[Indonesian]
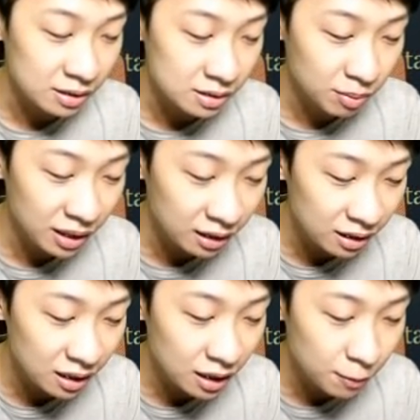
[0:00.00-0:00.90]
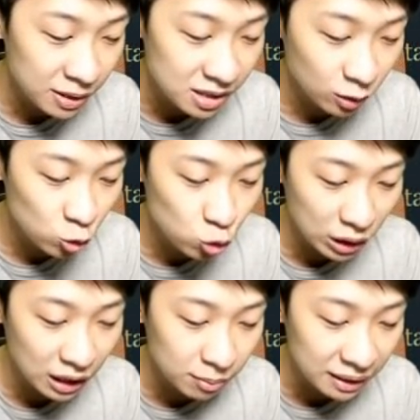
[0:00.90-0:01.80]
Sebagai gantinya dia mengejar tujuan
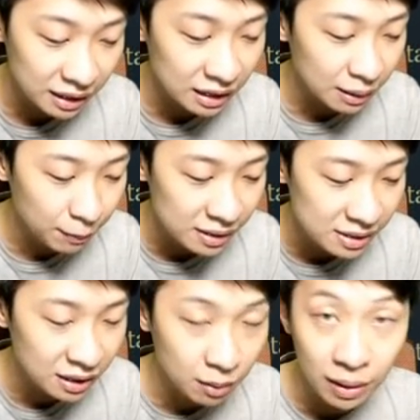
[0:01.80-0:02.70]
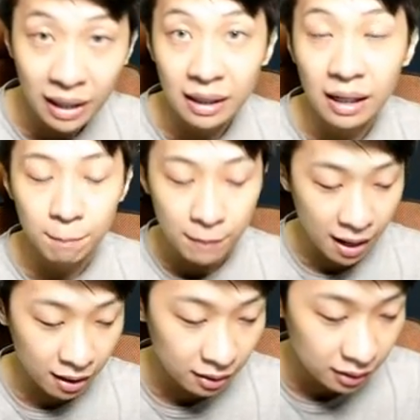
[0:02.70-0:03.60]
yang lebih tinggi daripada sekedar makan yang
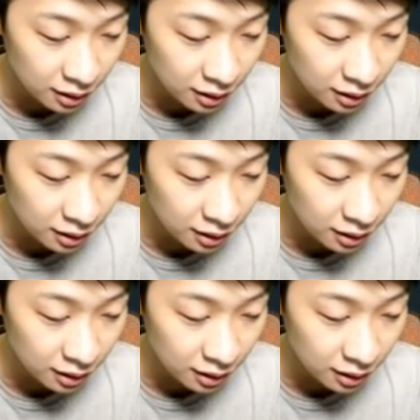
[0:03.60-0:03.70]
lemah.